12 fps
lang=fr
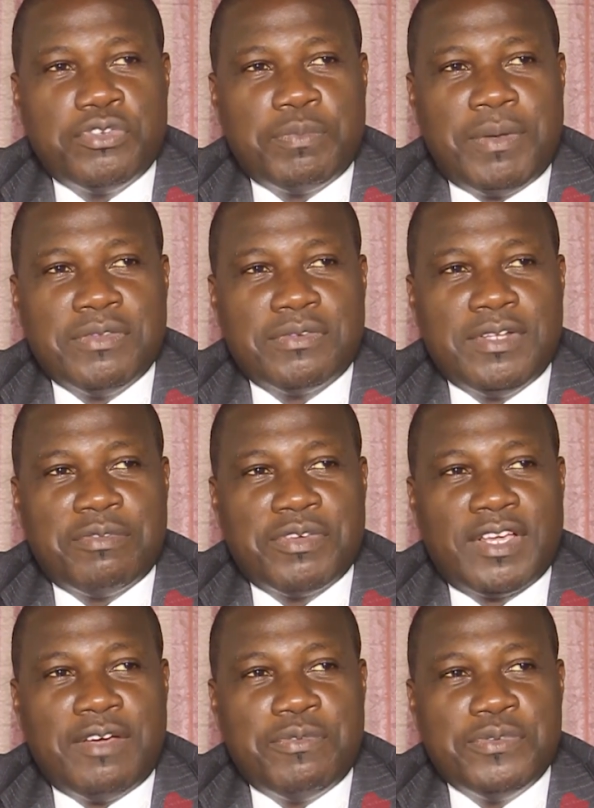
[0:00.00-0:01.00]
Je pense que la
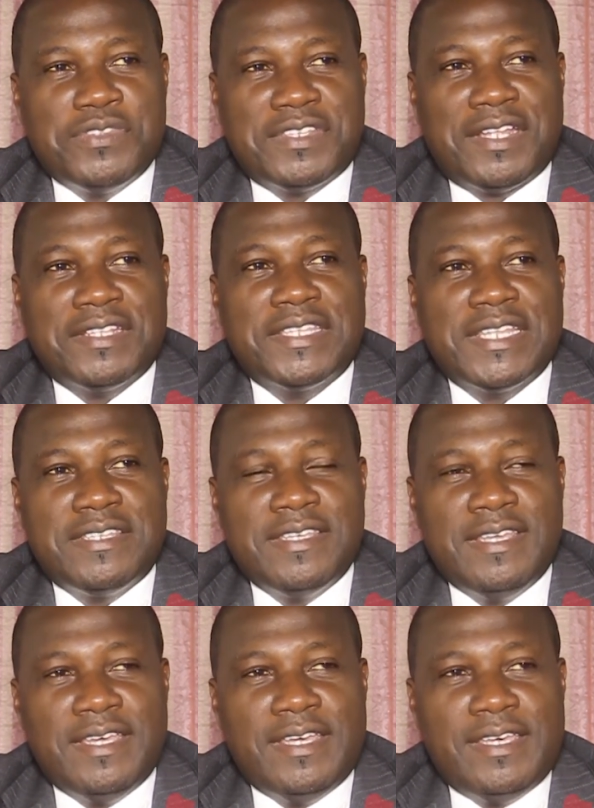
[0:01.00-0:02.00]
Foot e s'est
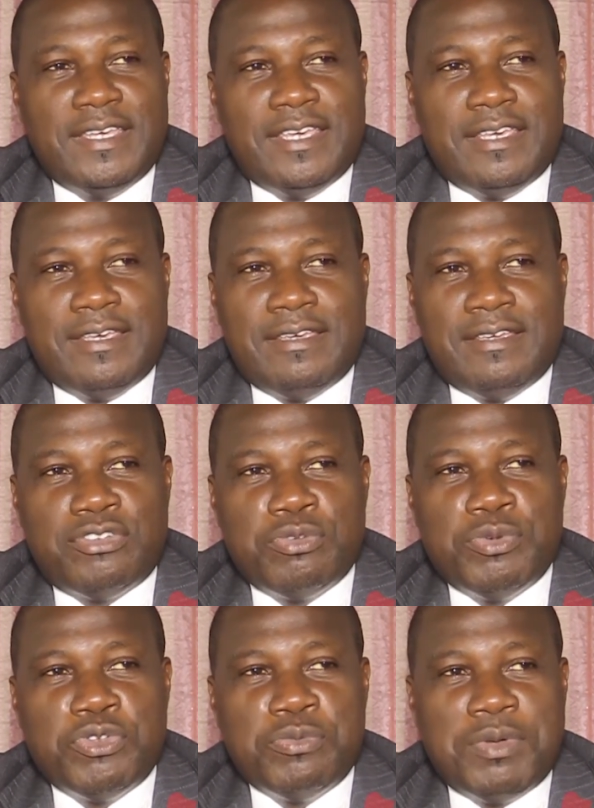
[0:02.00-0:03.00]
entêtée. Et je
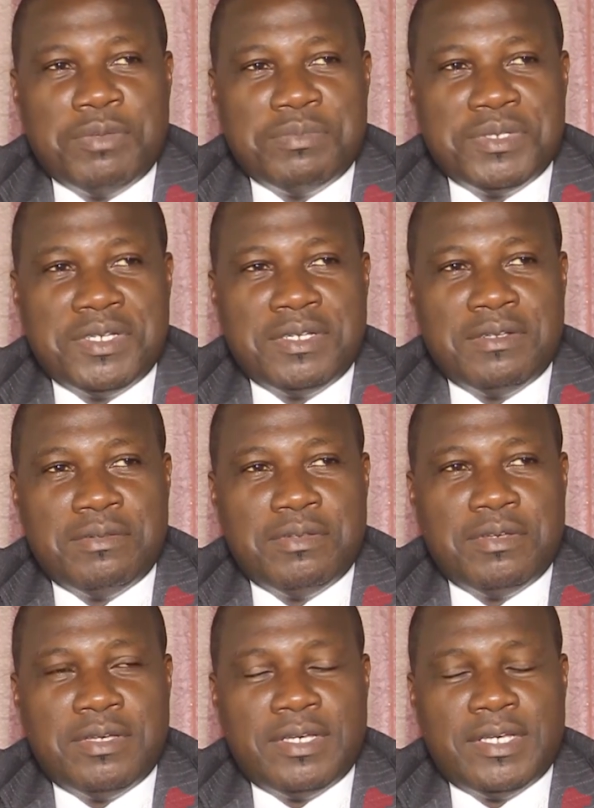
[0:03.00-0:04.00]
me demande bien euh,
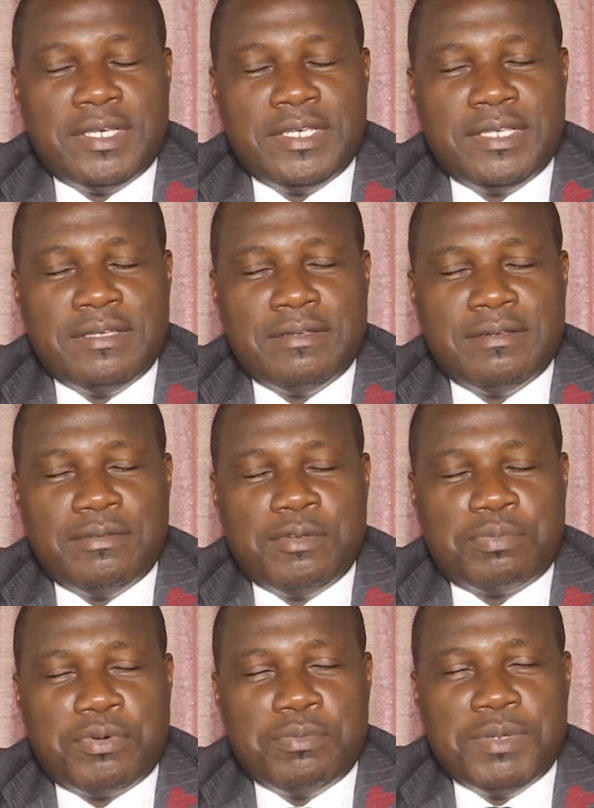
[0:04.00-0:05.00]
euh,
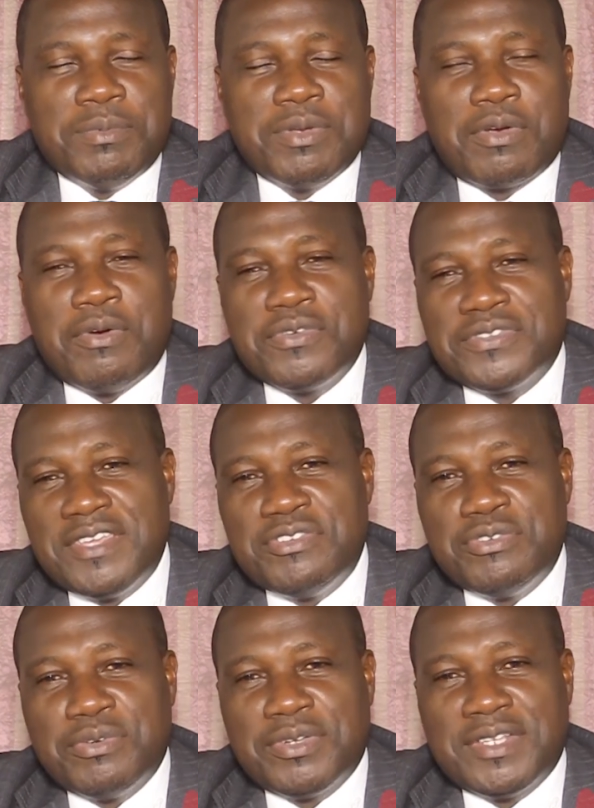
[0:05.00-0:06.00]
le problème de conseil
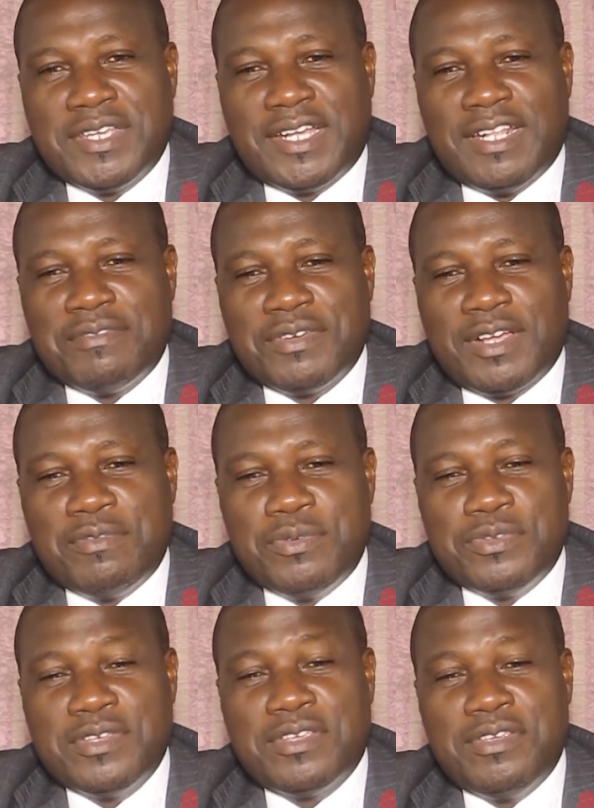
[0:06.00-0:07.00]
juridique à la
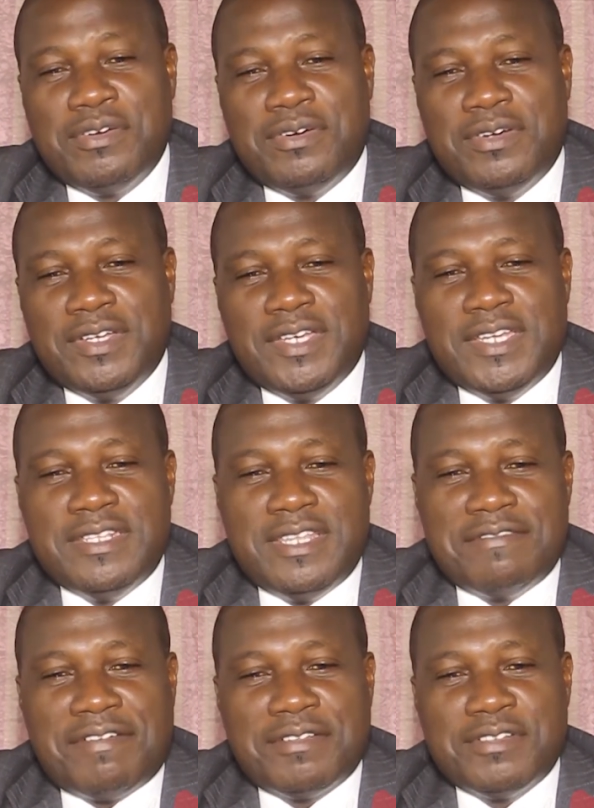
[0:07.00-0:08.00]
Foot, e ceux qui ont
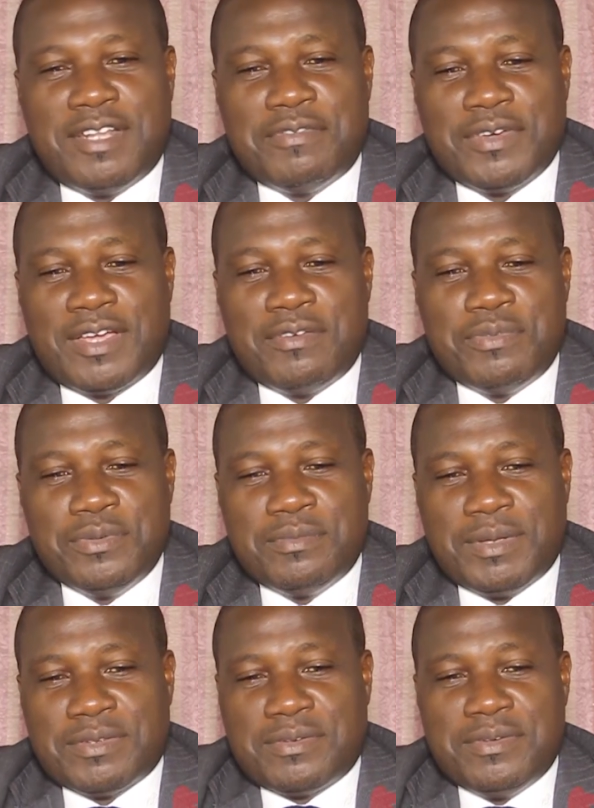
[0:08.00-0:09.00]
défendu la Foot, e
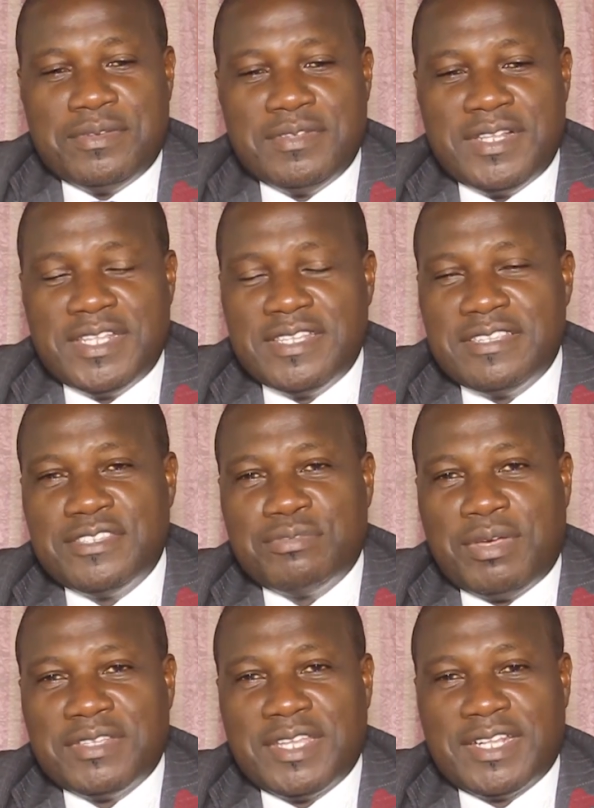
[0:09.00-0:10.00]
parce que les,
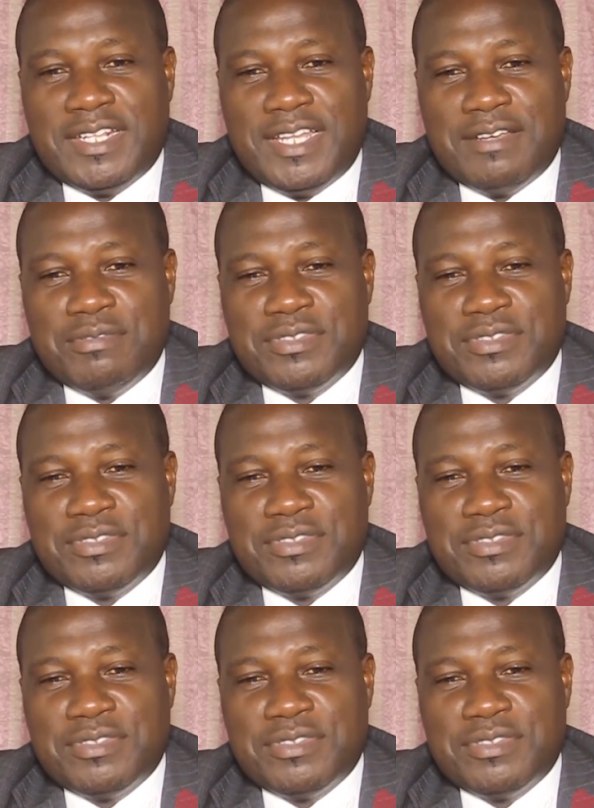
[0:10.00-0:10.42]
histoires étaient claires.